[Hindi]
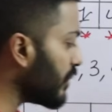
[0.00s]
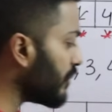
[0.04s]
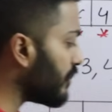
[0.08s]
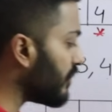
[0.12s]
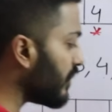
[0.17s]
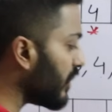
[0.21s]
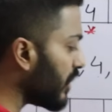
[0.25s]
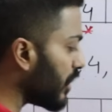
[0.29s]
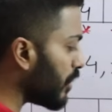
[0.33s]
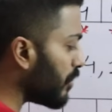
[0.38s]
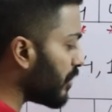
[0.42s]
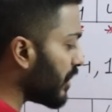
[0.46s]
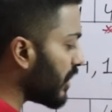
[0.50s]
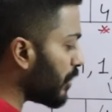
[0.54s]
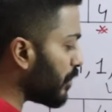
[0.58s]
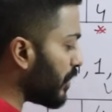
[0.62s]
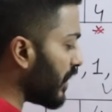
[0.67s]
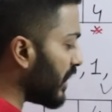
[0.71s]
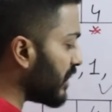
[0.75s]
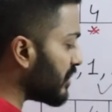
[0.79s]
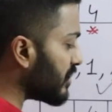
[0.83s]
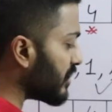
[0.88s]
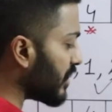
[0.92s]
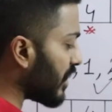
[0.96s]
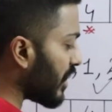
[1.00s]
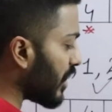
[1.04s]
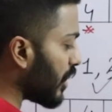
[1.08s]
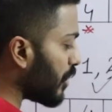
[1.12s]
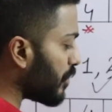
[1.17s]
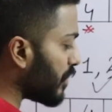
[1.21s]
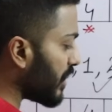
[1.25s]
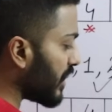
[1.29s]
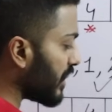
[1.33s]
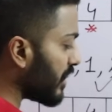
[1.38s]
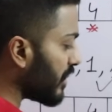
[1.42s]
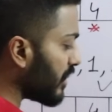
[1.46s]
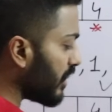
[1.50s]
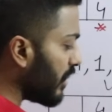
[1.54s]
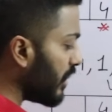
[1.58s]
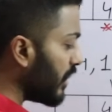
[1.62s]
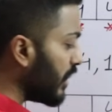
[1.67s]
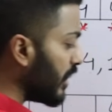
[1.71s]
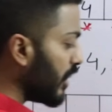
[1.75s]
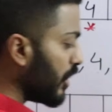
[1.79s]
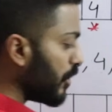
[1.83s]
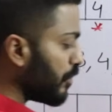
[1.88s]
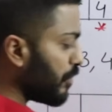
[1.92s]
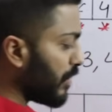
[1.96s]
से फिर हमें रिप्लेस करना पड़ेगा
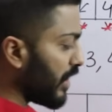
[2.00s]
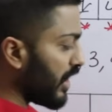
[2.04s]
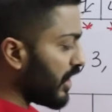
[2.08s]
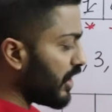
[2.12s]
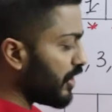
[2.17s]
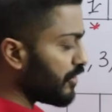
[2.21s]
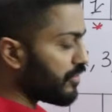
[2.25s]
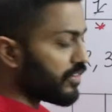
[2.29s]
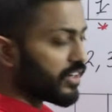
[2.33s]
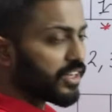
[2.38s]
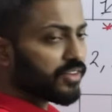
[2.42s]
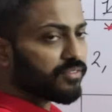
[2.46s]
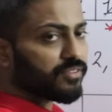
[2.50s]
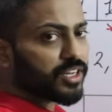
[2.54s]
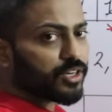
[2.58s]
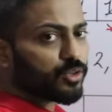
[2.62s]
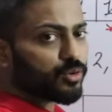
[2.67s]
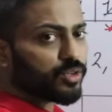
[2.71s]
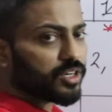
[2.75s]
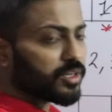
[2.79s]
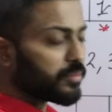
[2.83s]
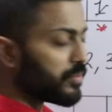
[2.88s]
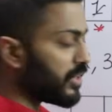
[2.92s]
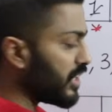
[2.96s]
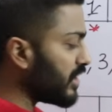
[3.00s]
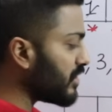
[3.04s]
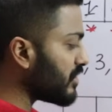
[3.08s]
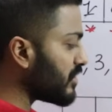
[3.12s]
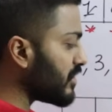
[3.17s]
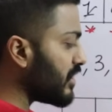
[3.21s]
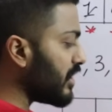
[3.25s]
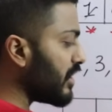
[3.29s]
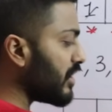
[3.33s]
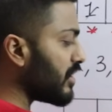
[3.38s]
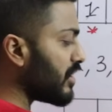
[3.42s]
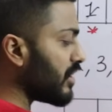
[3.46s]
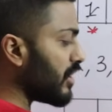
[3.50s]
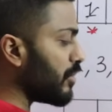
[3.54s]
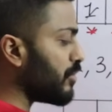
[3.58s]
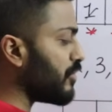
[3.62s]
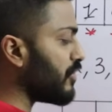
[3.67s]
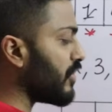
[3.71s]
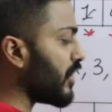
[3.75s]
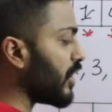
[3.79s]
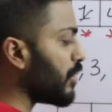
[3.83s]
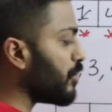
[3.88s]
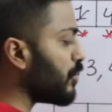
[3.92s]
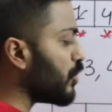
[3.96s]
पहले फ्रेम वन को रिप्लेस किया था अब
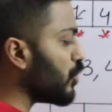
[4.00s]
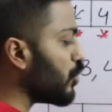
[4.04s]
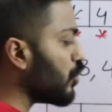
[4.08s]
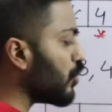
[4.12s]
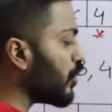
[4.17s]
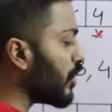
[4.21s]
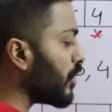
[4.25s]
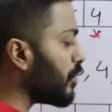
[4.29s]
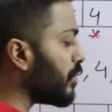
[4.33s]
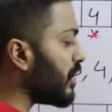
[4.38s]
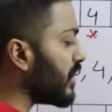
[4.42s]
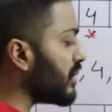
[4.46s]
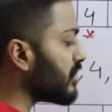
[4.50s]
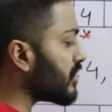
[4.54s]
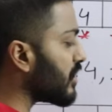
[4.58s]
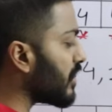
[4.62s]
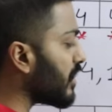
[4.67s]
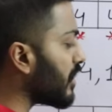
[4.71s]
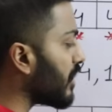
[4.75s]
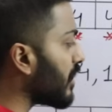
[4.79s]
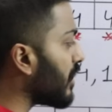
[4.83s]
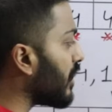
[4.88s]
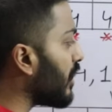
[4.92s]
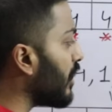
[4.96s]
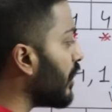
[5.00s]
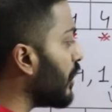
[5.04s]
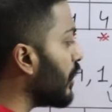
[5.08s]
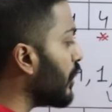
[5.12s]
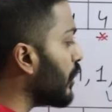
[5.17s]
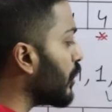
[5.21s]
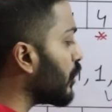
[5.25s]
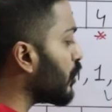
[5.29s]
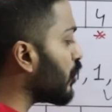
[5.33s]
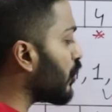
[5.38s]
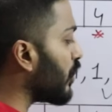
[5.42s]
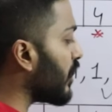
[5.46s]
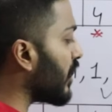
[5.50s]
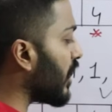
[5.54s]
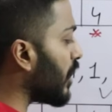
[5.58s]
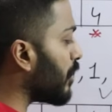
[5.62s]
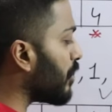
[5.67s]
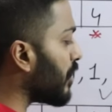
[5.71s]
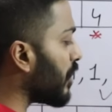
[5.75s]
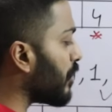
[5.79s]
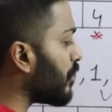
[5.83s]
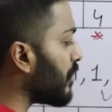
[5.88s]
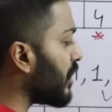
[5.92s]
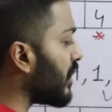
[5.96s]
फ्रेम टू को रिप्लेस करेंगे तो यहां
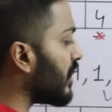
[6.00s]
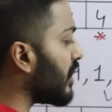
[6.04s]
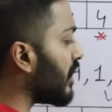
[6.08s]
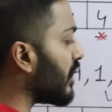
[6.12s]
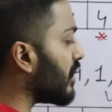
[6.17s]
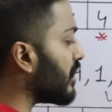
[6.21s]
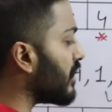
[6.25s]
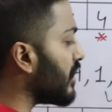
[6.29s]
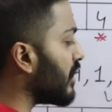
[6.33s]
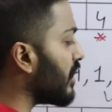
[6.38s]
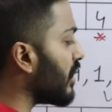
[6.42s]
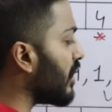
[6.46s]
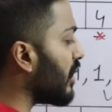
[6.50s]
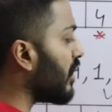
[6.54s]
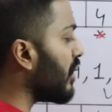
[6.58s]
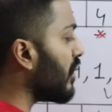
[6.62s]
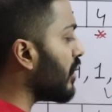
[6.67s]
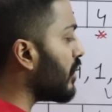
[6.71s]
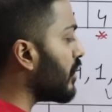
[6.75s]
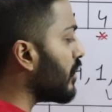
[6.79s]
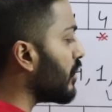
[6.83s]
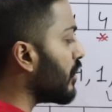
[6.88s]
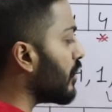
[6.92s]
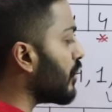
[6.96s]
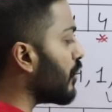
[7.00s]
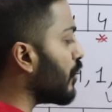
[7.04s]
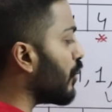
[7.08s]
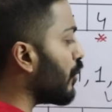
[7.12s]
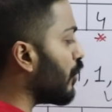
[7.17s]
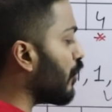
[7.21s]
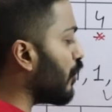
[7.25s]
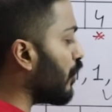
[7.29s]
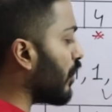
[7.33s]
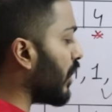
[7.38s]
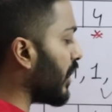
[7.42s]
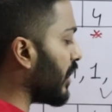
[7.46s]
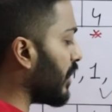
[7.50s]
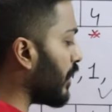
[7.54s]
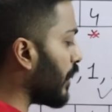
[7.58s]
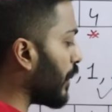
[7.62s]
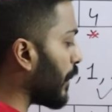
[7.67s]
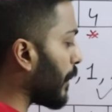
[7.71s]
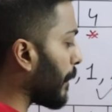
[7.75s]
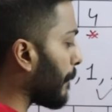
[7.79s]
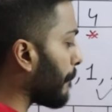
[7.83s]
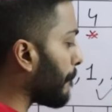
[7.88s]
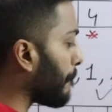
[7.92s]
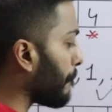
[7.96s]
पे हमने डाल दिया वन
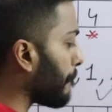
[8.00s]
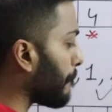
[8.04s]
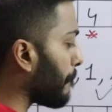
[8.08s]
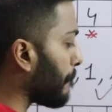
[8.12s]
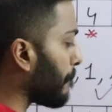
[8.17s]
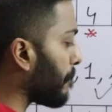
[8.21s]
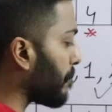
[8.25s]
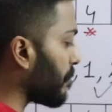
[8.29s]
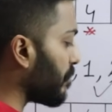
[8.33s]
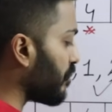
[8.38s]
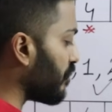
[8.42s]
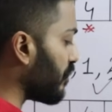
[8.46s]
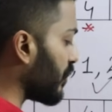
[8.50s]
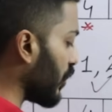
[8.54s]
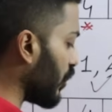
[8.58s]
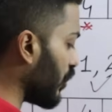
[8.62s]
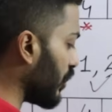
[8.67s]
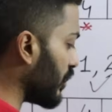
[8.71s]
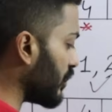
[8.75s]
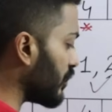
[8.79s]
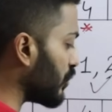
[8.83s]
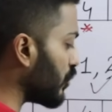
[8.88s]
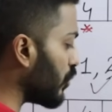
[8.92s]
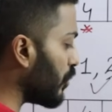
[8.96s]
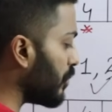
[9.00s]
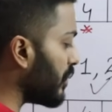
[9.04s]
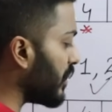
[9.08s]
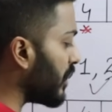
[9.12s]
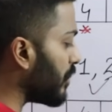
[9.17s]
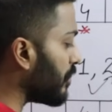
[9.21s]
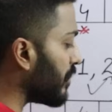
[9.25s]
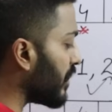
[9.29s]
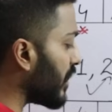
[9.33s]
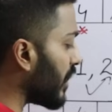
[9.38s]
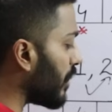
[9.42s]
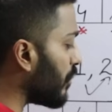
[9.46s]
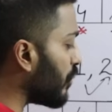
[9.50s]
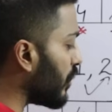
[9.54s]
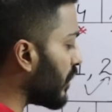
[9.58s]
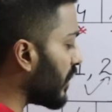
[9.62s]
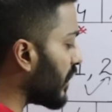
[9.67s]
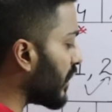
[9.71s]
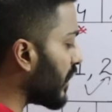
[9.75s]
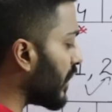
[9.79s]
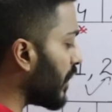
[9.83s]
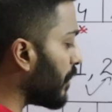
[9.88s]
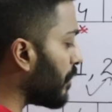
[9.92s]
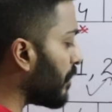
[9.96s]
और इसको भी हम क्या
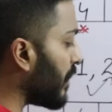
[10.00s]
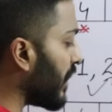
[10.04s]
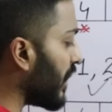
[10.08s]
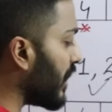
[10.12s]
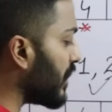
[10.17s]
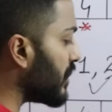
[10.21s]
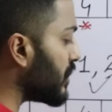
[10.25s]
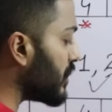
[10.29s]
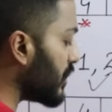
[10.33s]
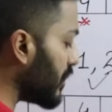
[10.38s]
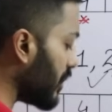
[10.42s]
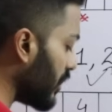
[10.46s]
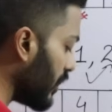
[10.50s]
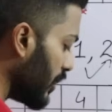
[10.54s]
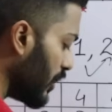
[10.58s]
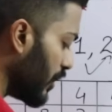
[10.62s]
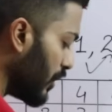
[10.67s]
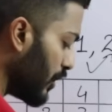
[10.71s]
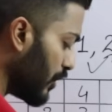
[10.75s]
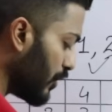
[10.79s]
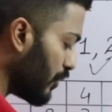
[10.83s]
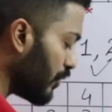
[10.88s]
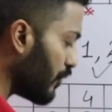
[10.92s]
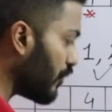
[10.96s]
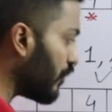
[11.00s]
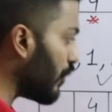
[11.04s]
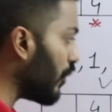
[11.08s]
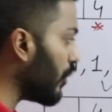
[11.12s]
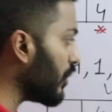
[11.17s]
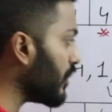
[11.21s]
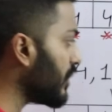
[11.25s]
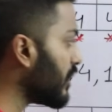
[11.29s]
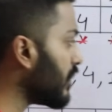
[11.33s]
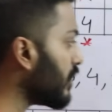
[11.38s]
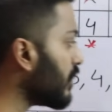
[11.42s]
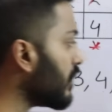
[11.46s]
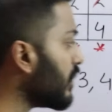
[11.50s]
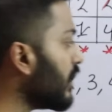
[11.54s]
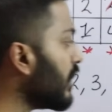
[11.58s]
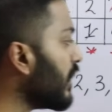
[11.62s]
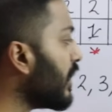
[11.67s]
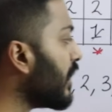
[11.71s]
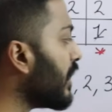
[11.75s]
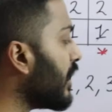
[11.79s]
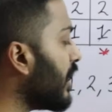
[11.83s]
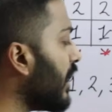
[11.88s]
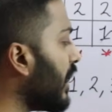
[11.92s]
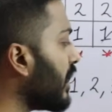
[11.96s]
बोलेंगे पेज
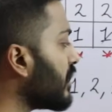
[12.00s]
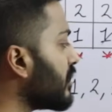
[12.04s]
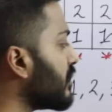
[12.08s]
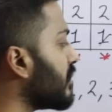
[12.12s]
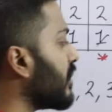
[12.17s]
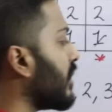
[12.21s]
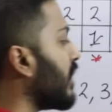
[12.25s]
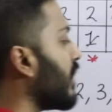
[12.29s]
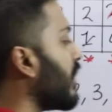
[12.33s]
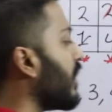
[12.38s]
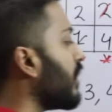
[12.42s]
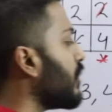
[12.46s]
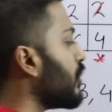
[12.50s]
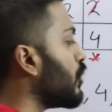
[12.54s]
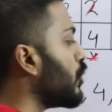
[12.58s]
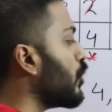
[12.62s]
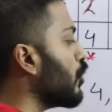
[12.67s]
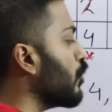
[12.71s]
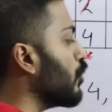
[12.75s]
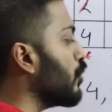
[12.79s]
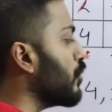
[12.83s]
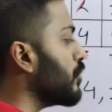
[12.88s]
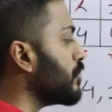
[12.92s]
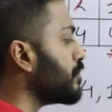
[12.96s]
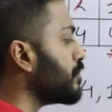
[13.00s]
फॉल्ट नेक्स्ट आया टू